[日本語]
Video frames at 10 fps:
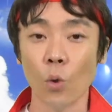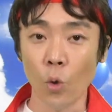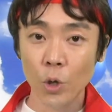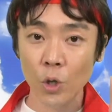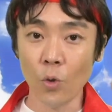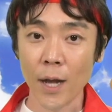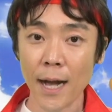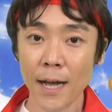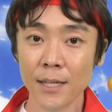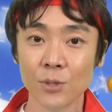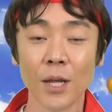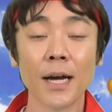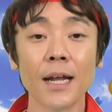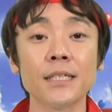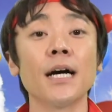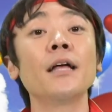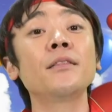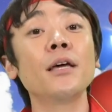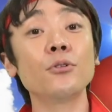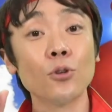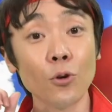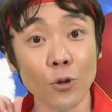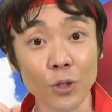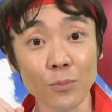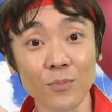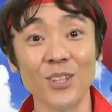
高評価それからチャンネル登録